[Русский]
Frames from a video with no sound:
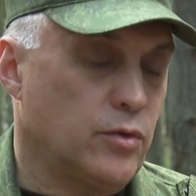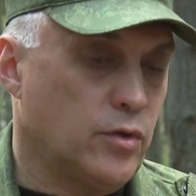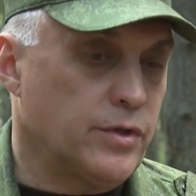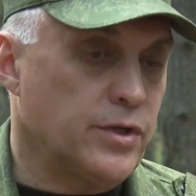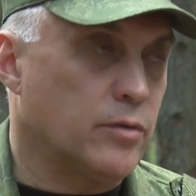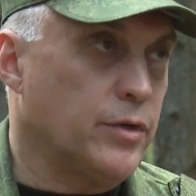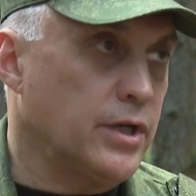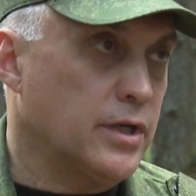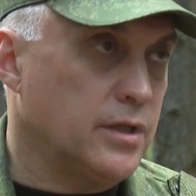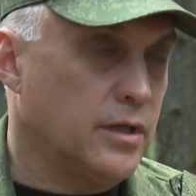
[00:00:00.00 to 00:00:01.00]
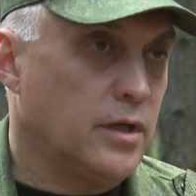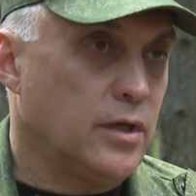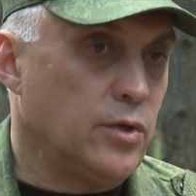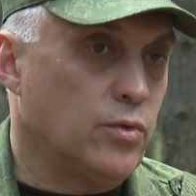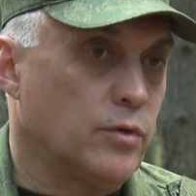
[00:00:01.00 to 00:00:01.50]
и у командира бригады,
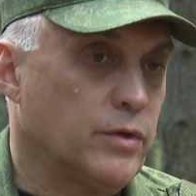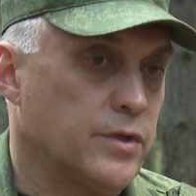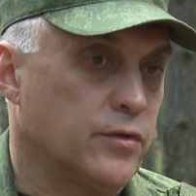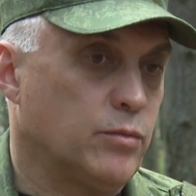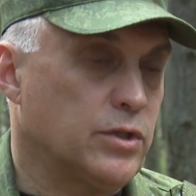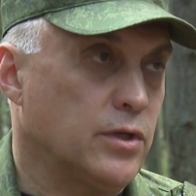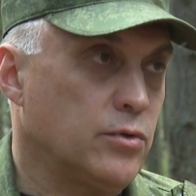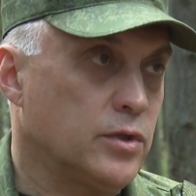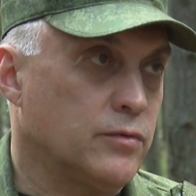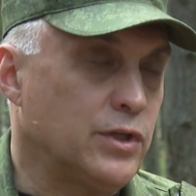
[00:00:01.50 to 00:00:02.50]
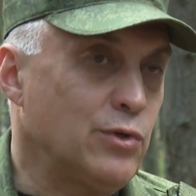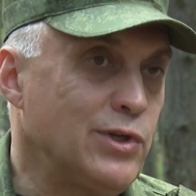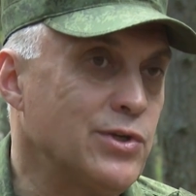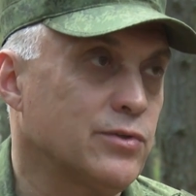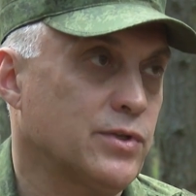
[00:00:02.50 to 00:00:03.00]
и у командиров батальонов, да и у
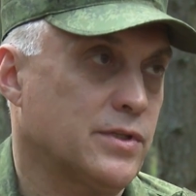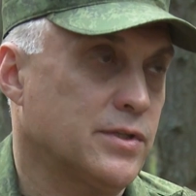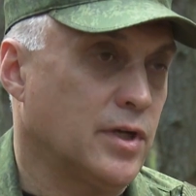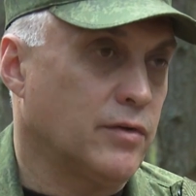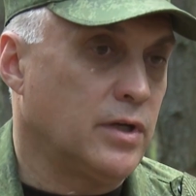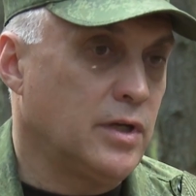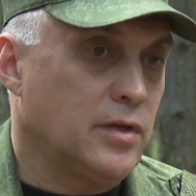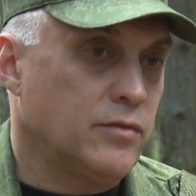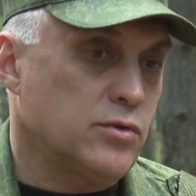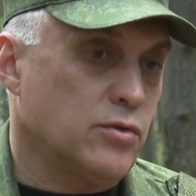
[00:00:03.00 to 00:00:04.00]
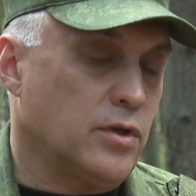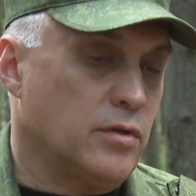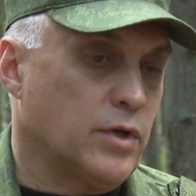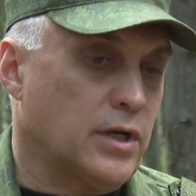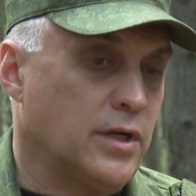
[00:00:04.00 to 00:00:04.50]
личного состава. Высокий
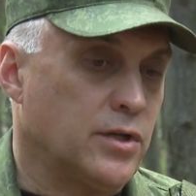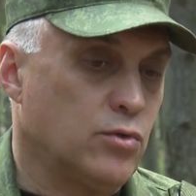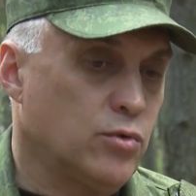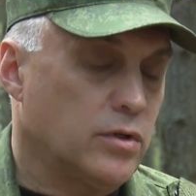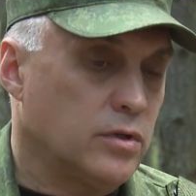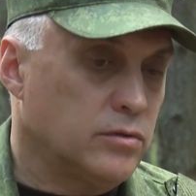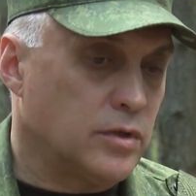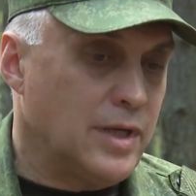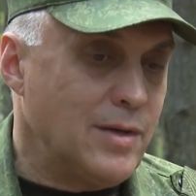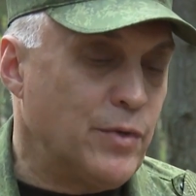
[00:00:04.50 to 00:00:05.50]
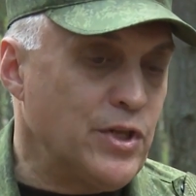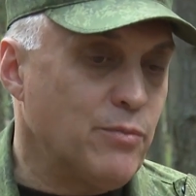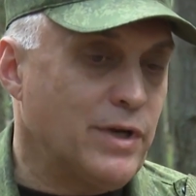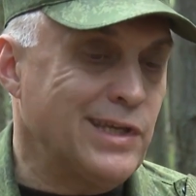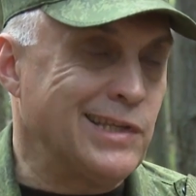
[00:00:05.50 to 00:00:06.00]
моральный дух, вот,
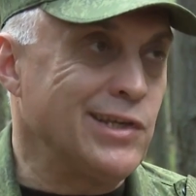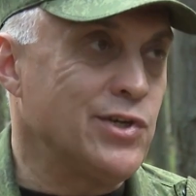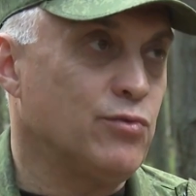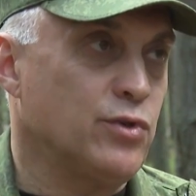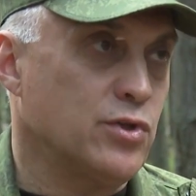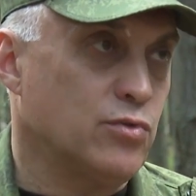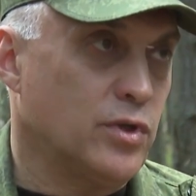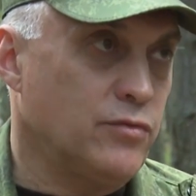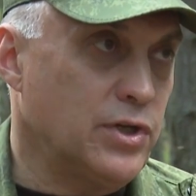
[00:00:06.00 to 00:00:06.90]
понимание, для чего они сюда